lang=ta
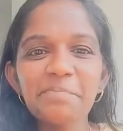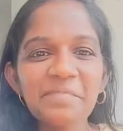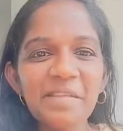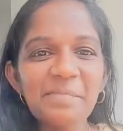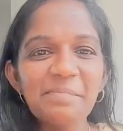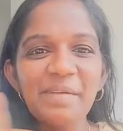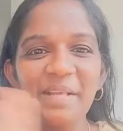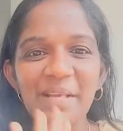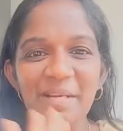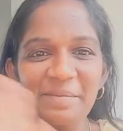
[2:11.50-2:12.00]

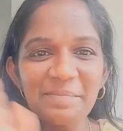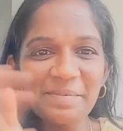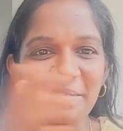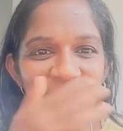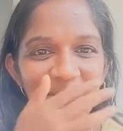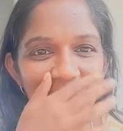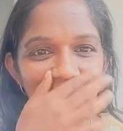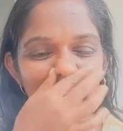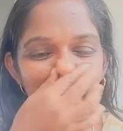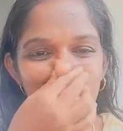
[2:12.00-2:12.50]
இப்படி என்ன
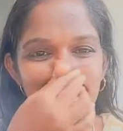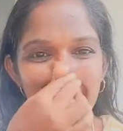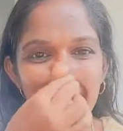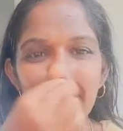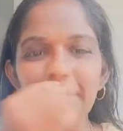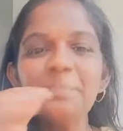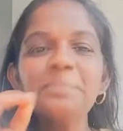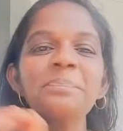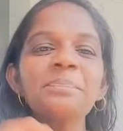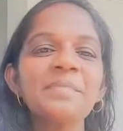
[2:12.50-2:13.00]
பண்ணக்கூடாது
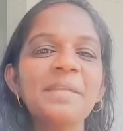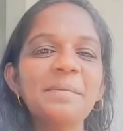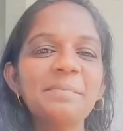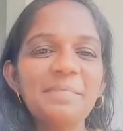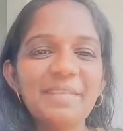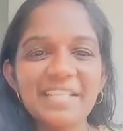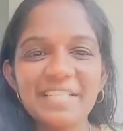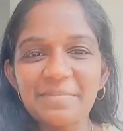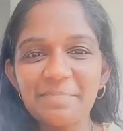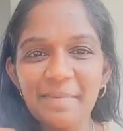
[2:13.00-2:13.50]

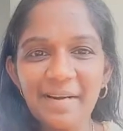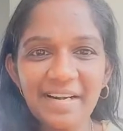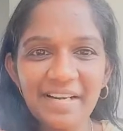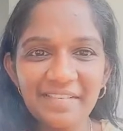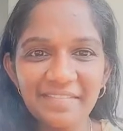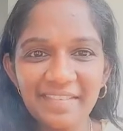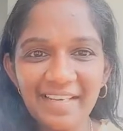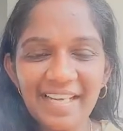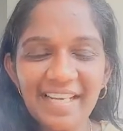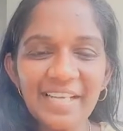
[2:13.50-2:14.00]
ப்ரஷ்
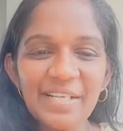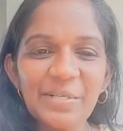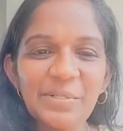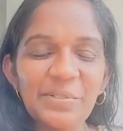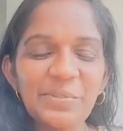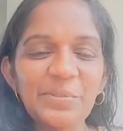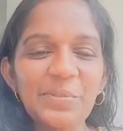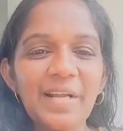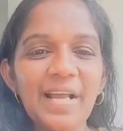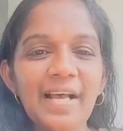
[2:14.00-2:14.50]
பண்ணவே
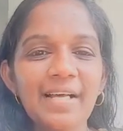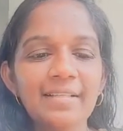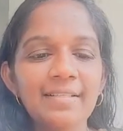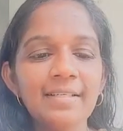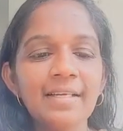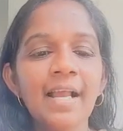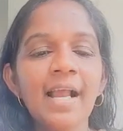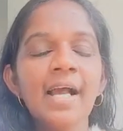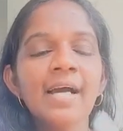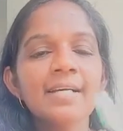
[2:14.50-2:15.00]

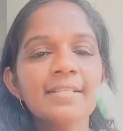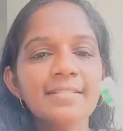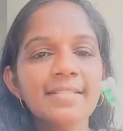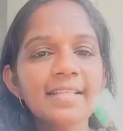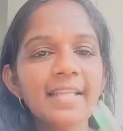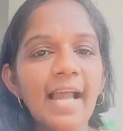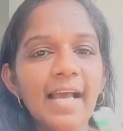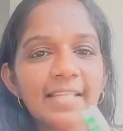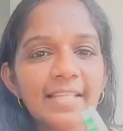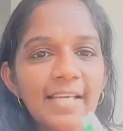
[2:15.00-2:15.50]
கூடாது
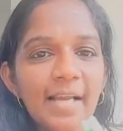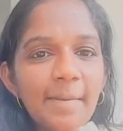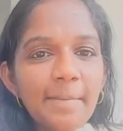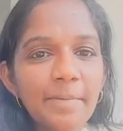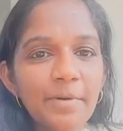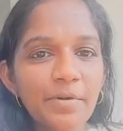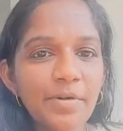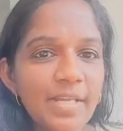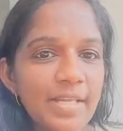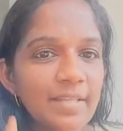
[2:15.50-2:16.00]
சரி
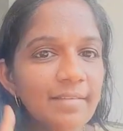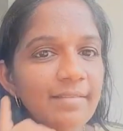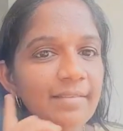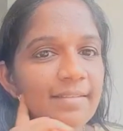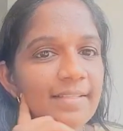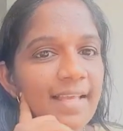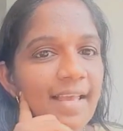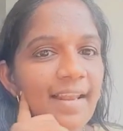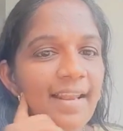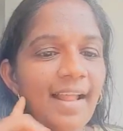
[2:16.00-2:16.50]
அதுக்கப்புறம் இது
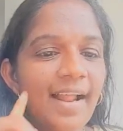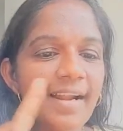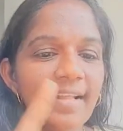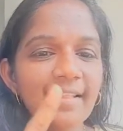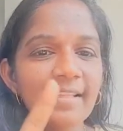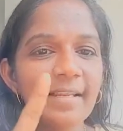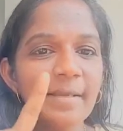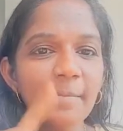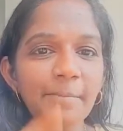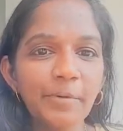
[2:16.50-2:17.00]
வந்து எல்லா
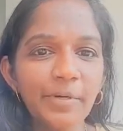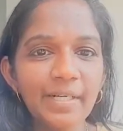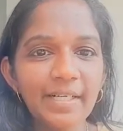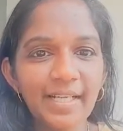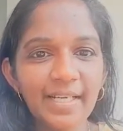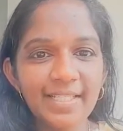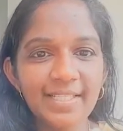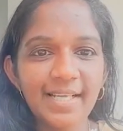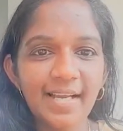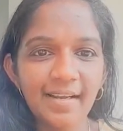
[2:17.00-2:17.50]
இடத்துலையும் போய்
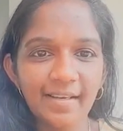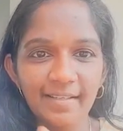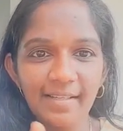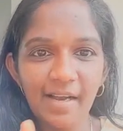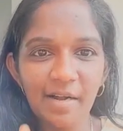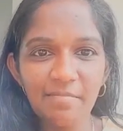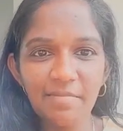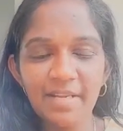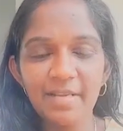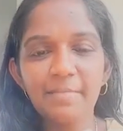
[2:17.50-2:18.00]
டச்
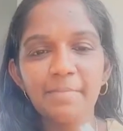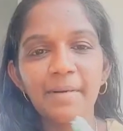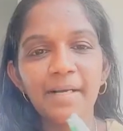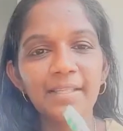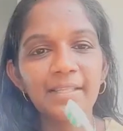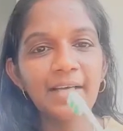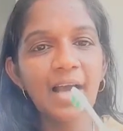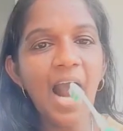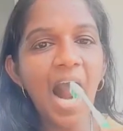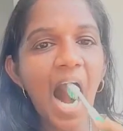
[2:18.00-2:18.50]
ஆகுதா அப்படின்னு
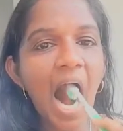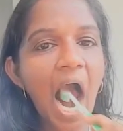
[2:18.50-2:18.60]
பார்த்தா